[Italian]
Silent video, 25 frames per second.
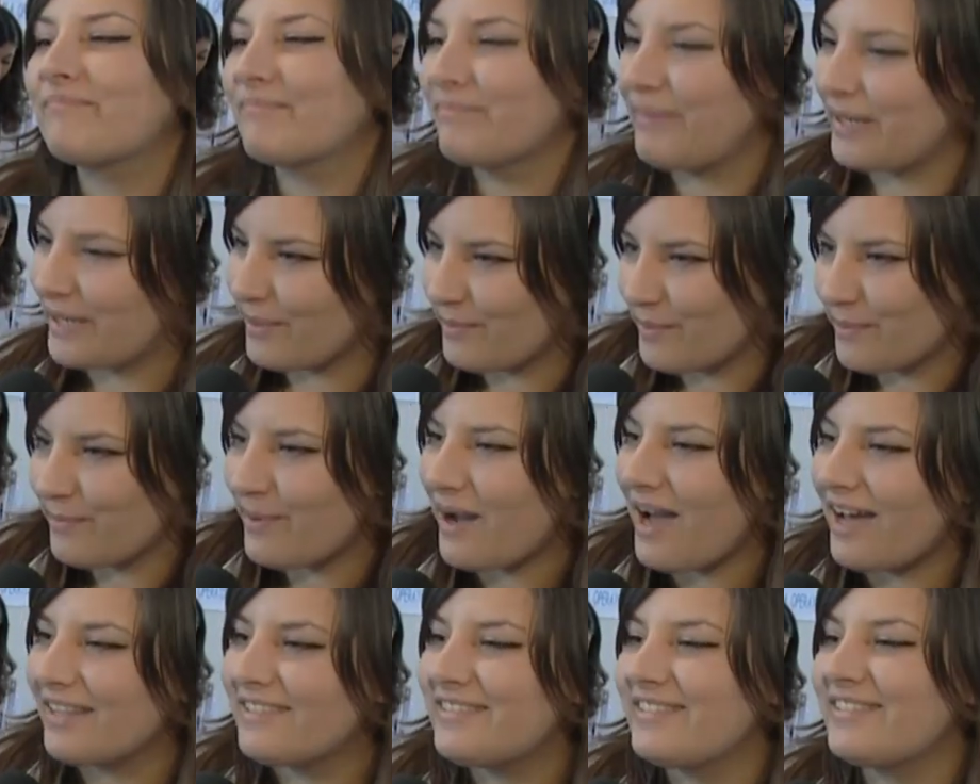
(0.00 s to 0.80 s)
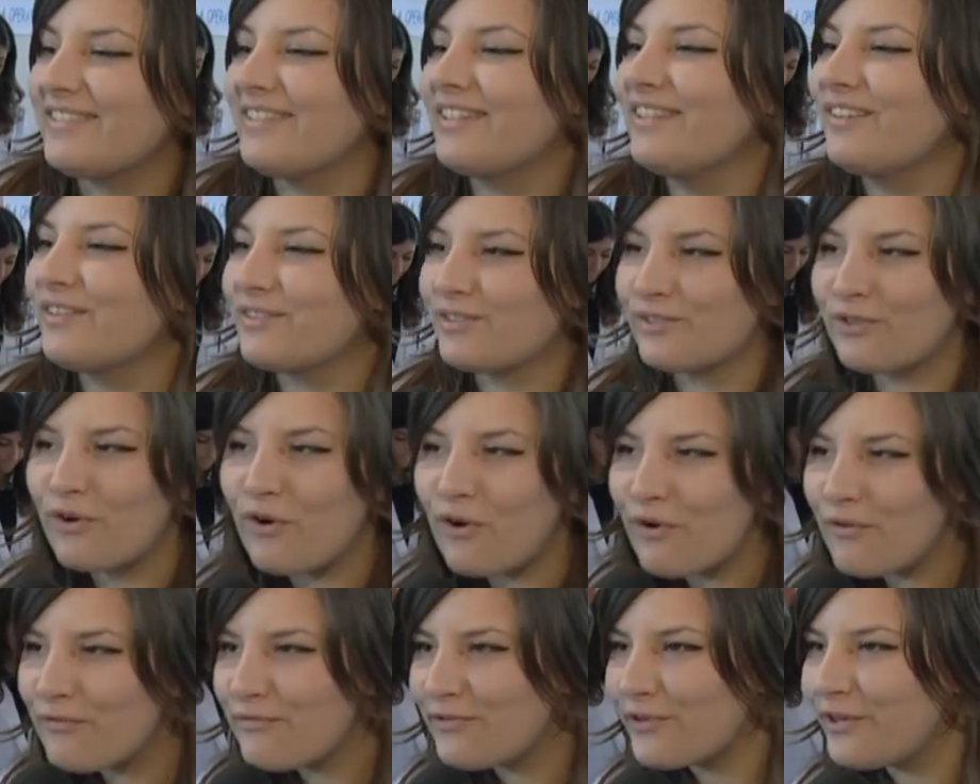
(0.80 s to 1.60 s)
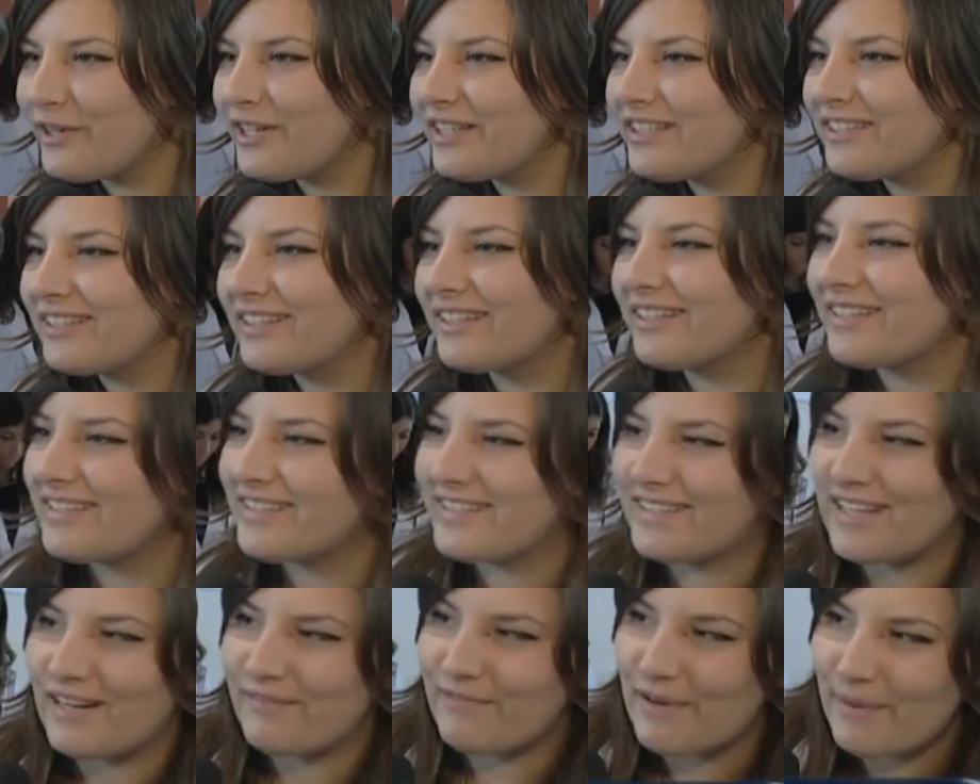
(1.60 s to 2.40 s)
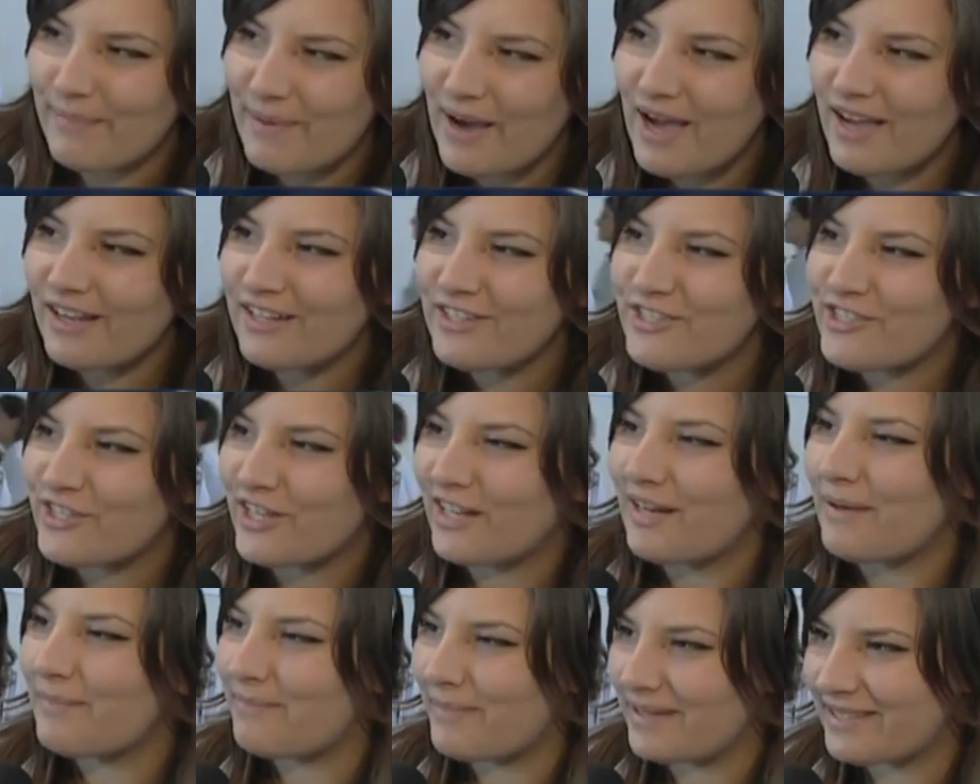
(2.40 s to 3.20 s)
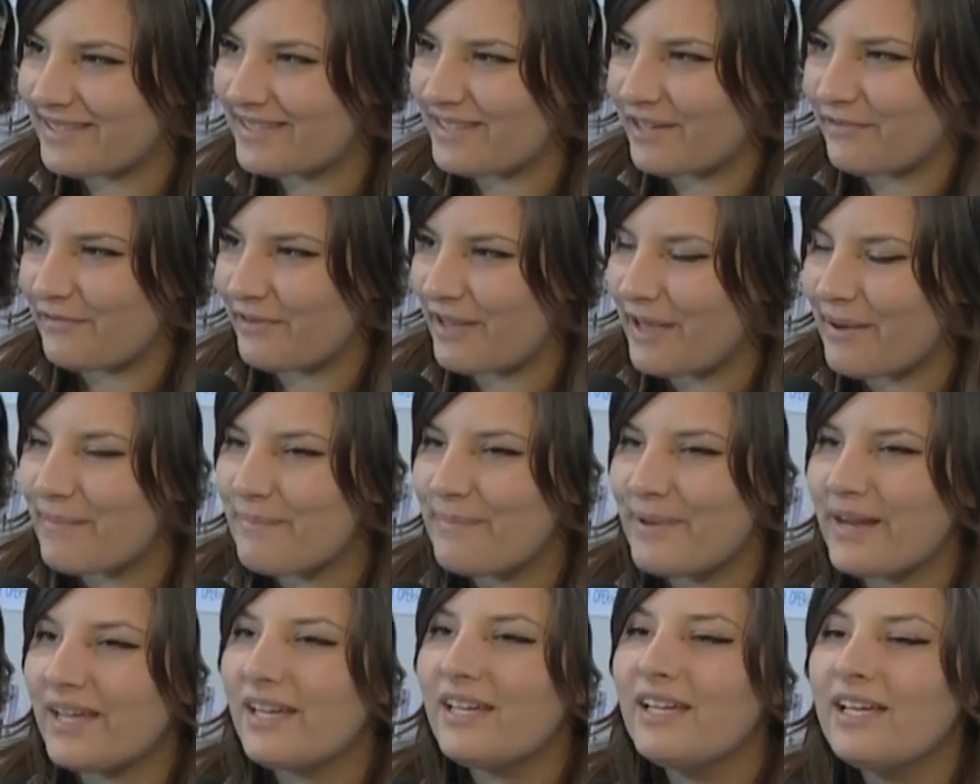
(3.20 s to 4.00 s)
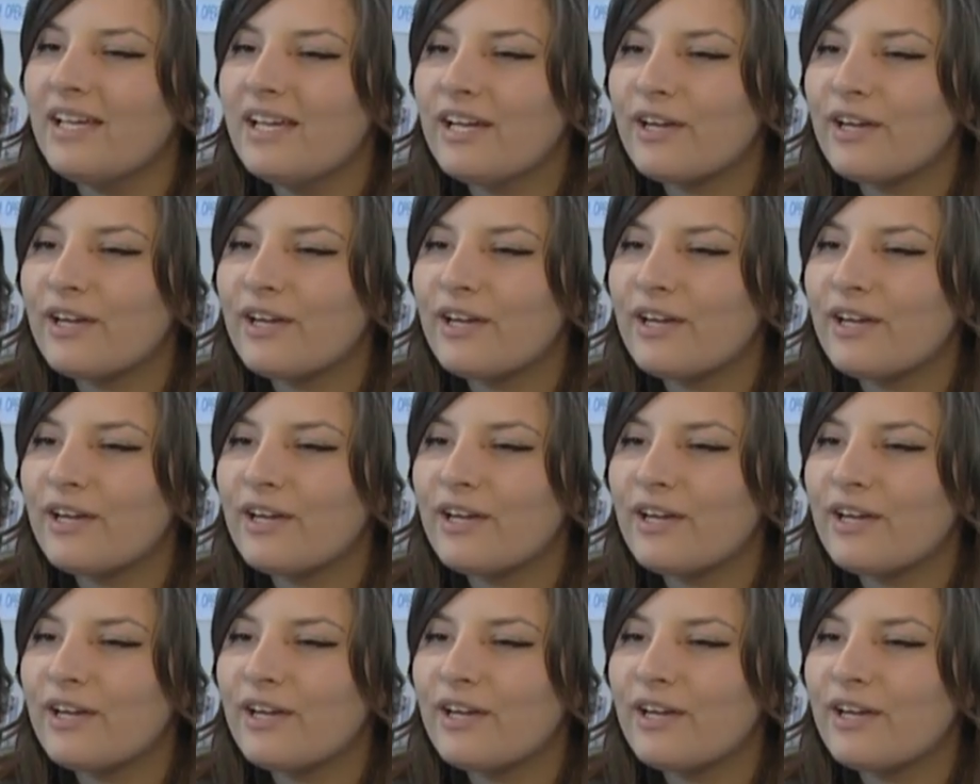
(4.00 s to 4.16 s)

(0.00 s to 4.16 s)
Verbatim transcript: per i pupazzi, lo sgonfiolin, il salvapancia, la bassa febbre,